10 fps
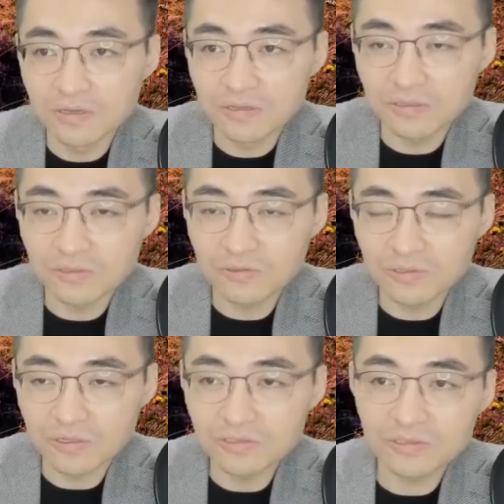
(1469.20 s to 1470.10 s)
그리고
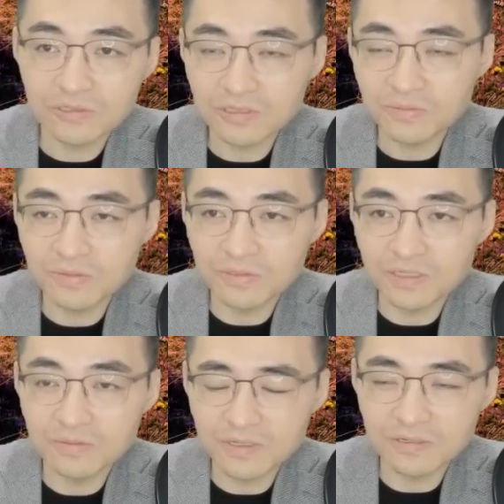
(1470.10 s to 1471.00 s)
열처리 장비
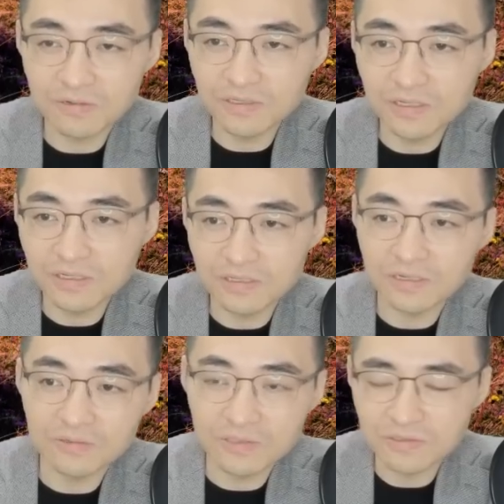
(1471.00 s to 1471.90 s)
뭐냐면
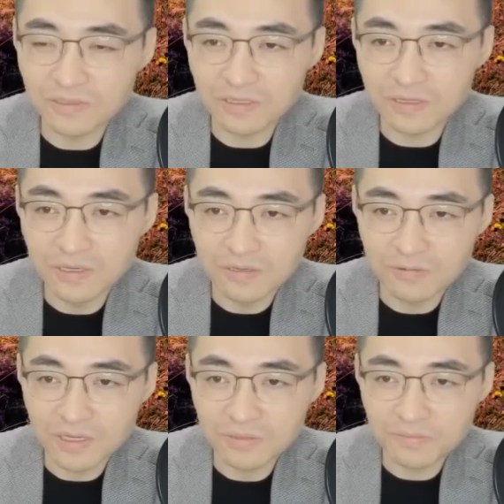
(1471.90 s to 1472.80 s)
어닐링이라고 이렇게
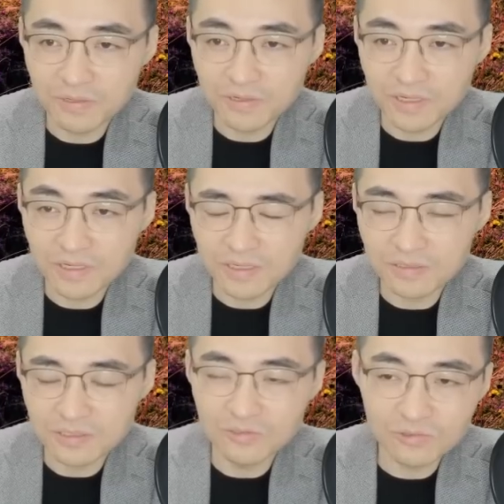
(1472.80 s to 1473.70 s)
웨이퍼에 그
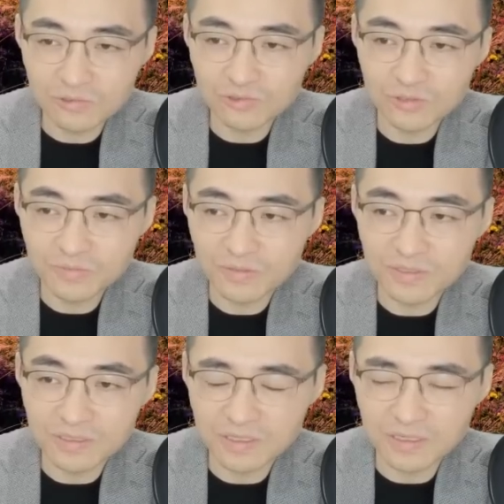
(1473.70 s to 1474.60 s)
이온을 주입하면
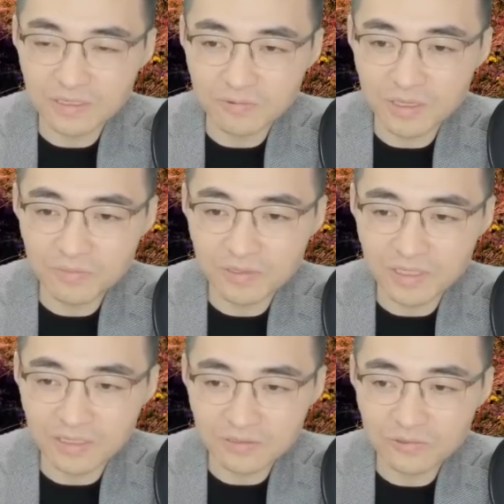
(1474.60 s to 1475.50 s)
이게 웨이퍼가
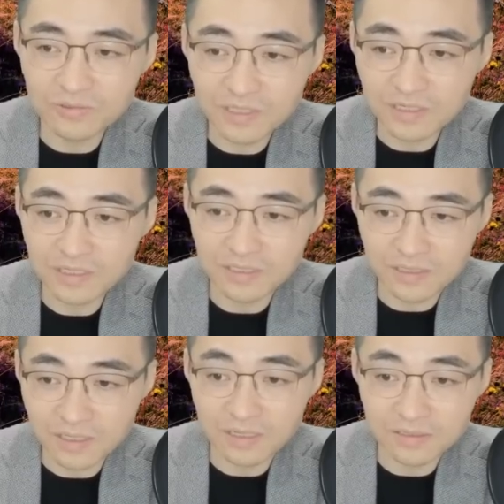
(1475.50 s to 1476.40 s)
약간 손상이
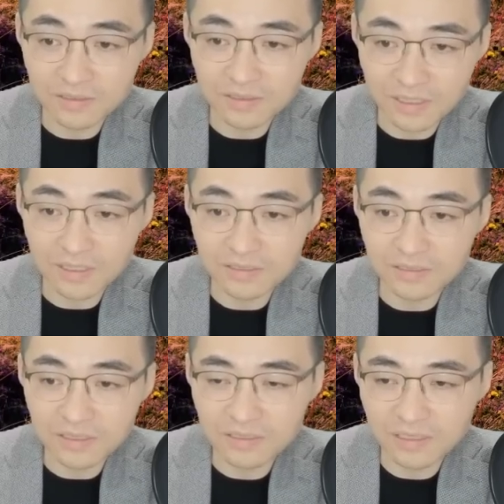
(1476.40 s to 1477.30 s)
당한,
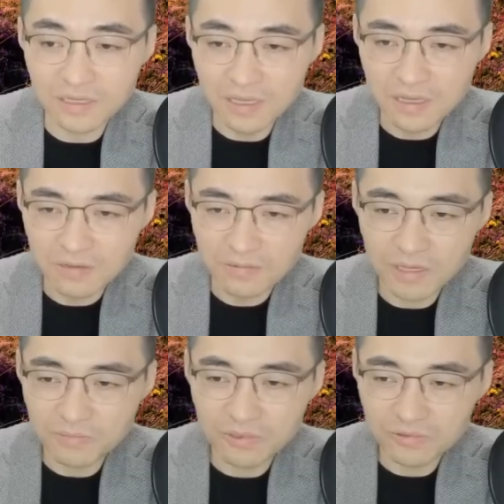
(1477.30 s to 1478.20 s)
당하는데 특히
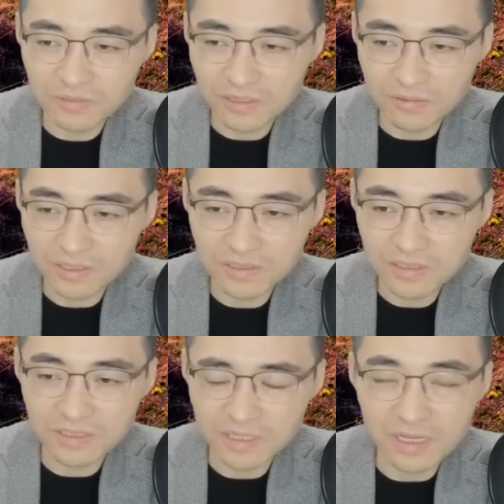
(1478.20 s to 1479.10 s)
웨이퍼 두께가
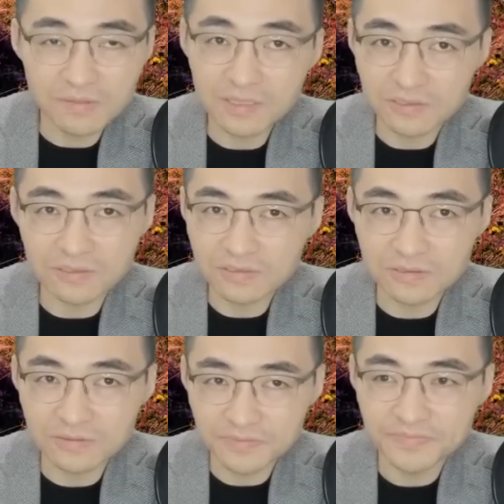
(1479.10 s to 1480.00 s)
굉장히 얇아져요.
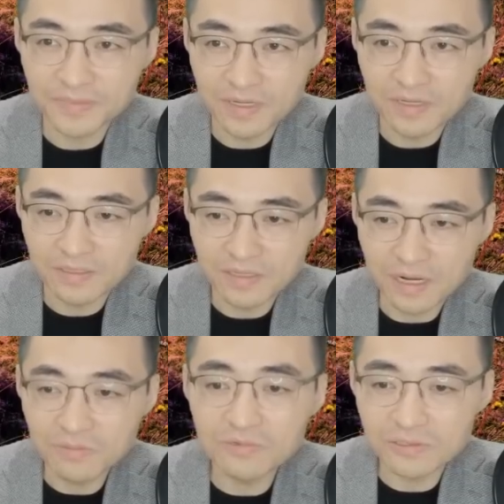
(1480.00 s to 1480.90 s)
근데
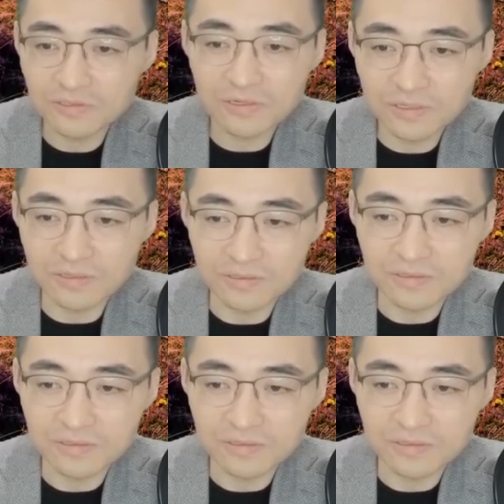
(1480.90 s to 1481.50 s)
얇은 걸 써야 돼요.